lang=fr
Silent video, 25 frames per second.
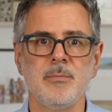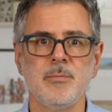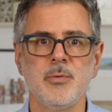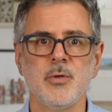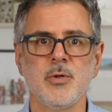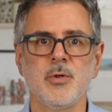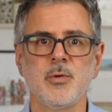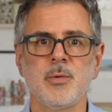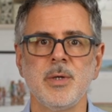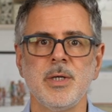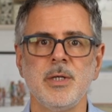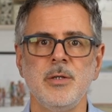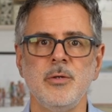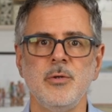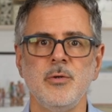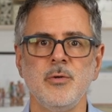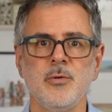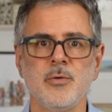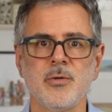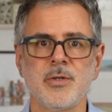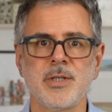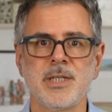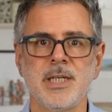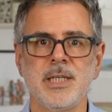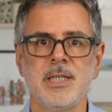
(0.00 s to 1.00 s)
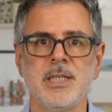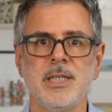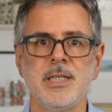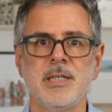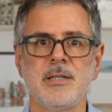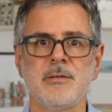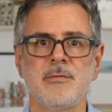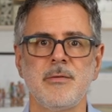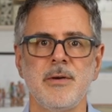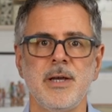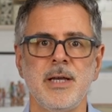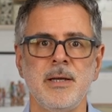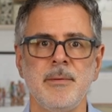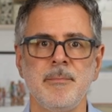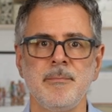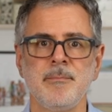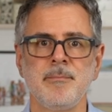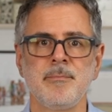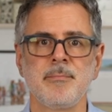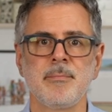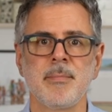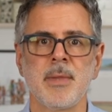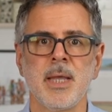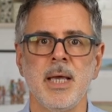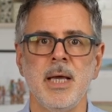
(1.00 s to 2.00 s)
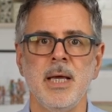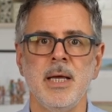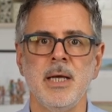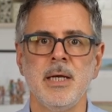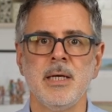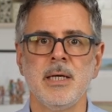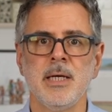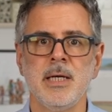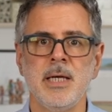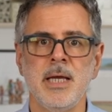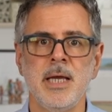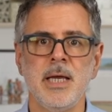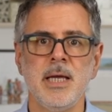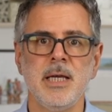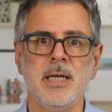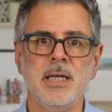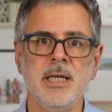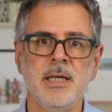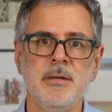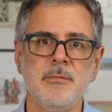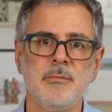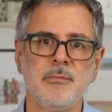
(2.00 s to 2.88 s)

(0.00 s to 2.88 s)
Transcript: besoin non satisfait. Et il